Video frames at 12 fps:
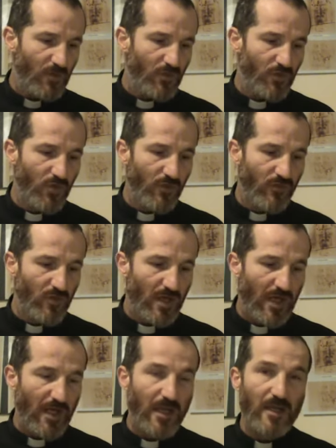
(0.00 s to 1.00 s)
Tu ne
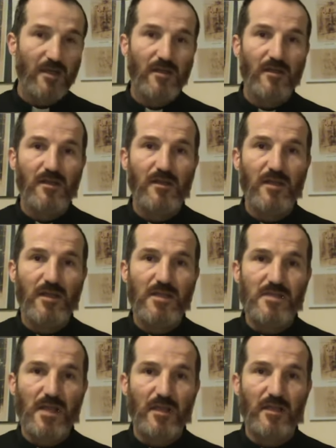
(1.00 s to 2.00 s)
voulais ni
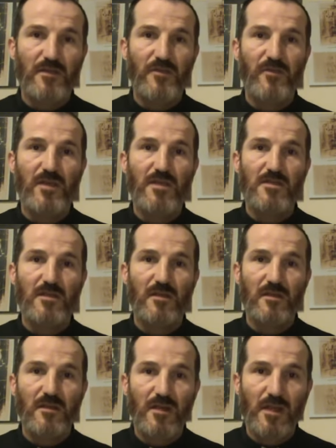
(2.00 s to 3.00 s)
sacrifice
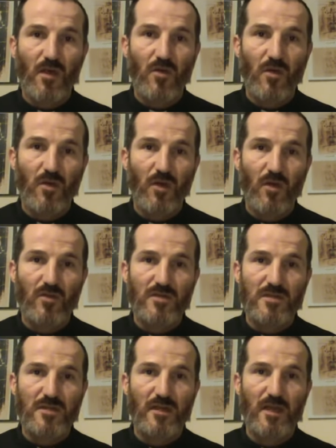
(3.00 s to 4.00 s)
ni
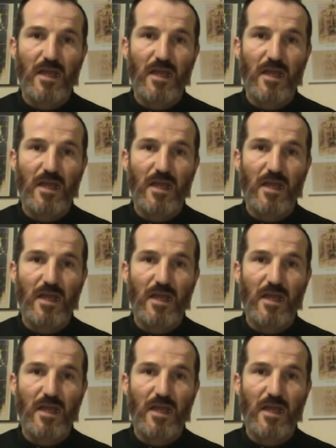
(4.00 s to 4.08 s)
holocauste,